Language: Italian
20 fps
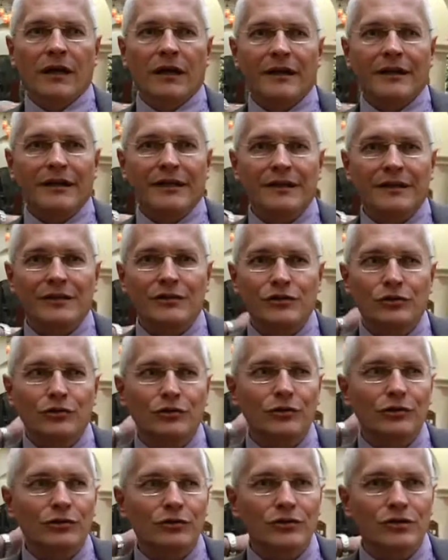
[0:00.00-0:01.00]
Eh,
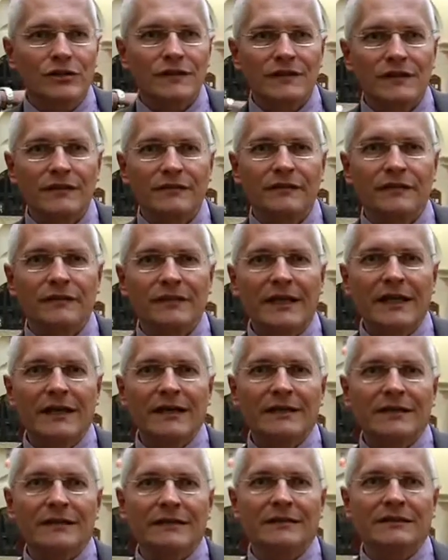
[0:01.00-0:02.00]
sono Cesare
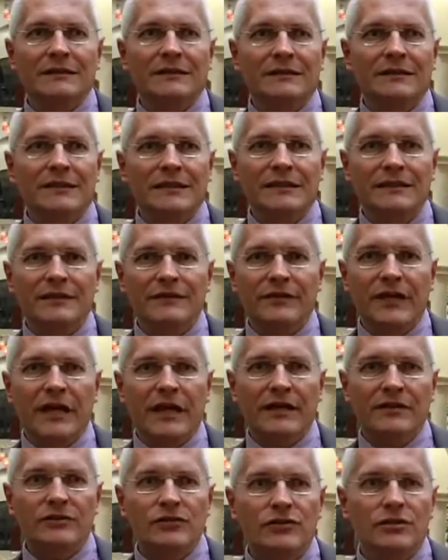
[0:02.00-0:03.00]
Ferrari dei Grandi
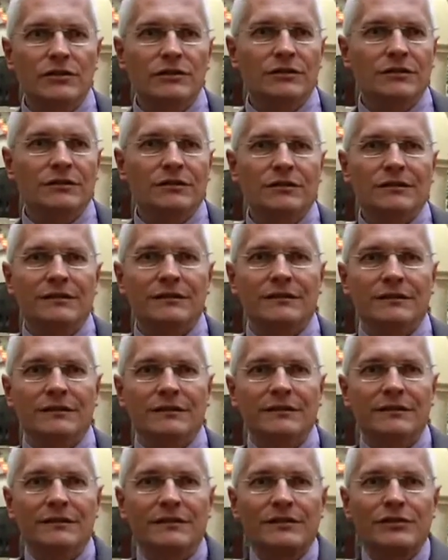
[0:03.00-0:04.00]
Viaggi,
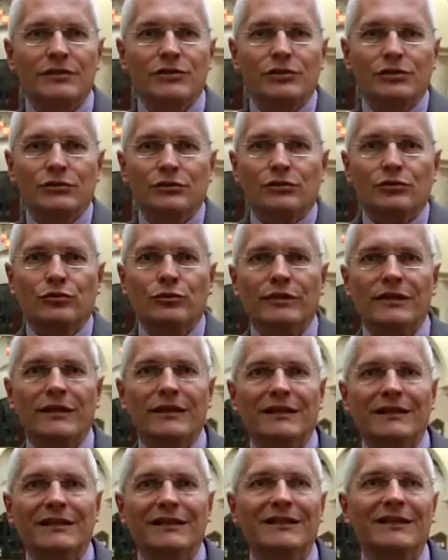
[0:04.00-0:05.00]
eh,
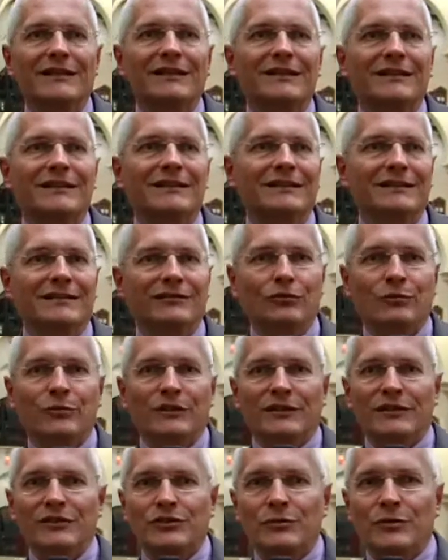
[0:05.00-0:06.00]
alla, ho
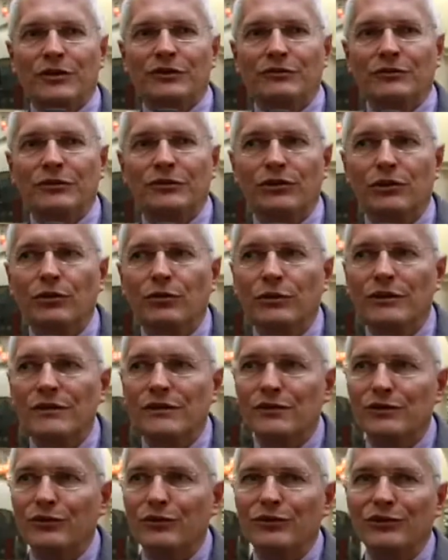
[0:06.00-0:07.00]
partecipato anch'io a
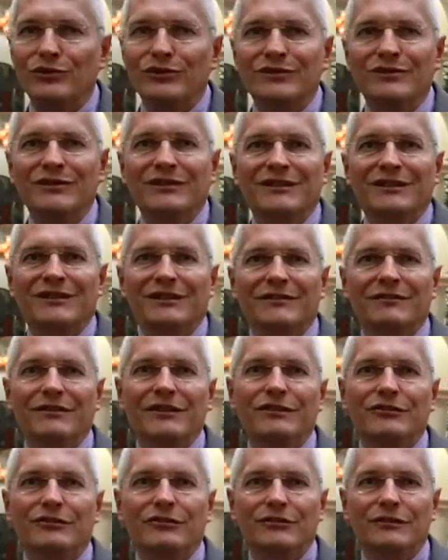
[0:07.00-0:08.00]
questo
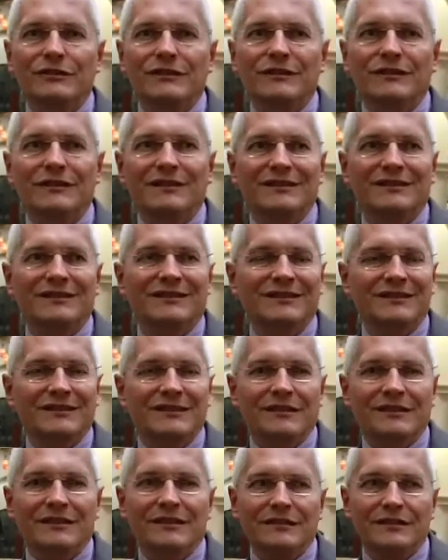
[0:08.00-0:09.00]
evento di
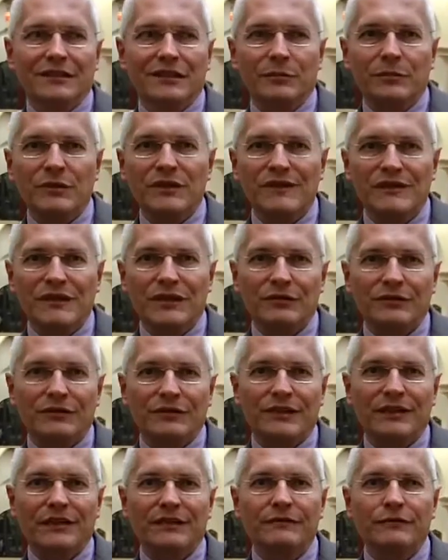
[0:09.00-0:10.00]
Italy Meets Outer
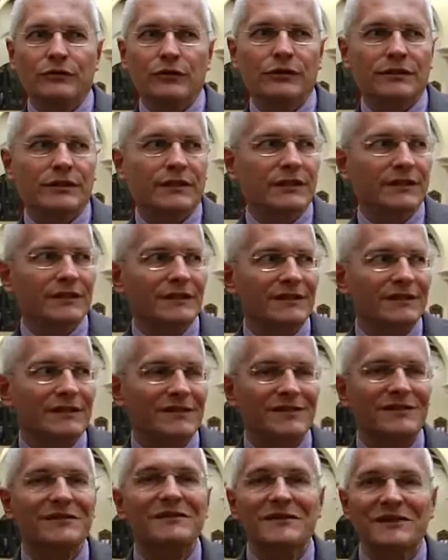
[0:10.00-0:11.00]
California,
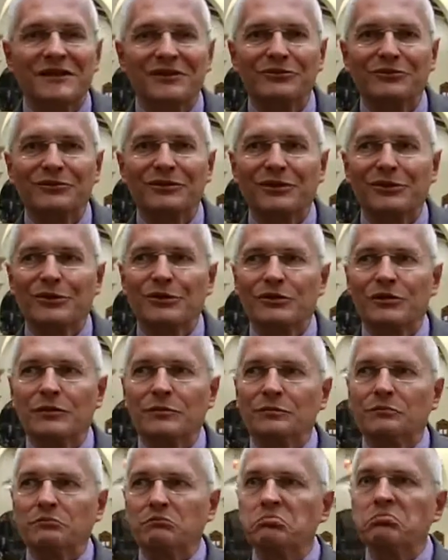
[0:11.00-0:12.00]
è stata una cosa
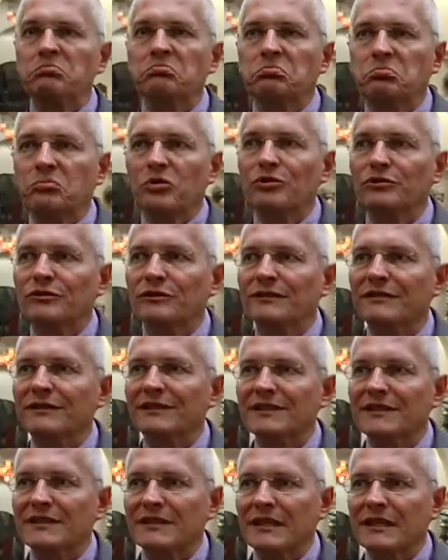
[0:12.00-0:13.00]
molto
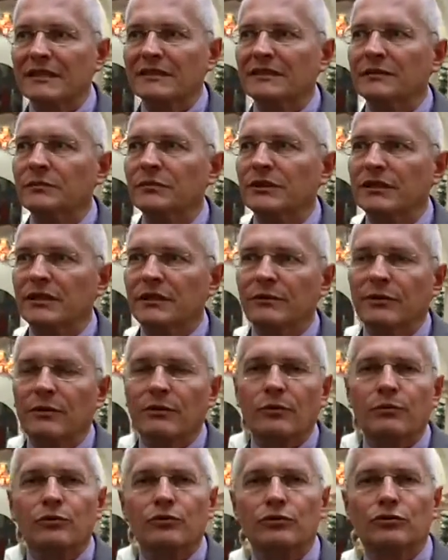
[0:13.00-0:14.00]
interessante perché
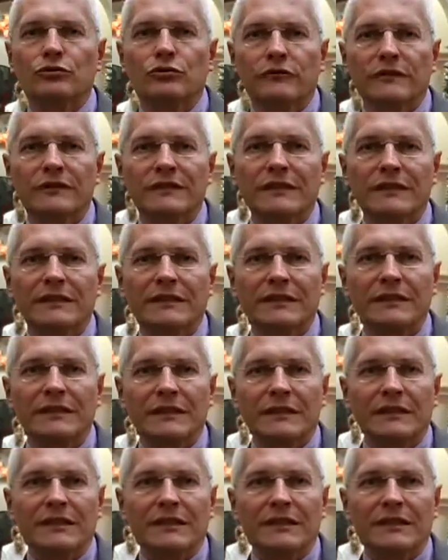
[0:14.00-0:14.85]
abbiamo potuto vedere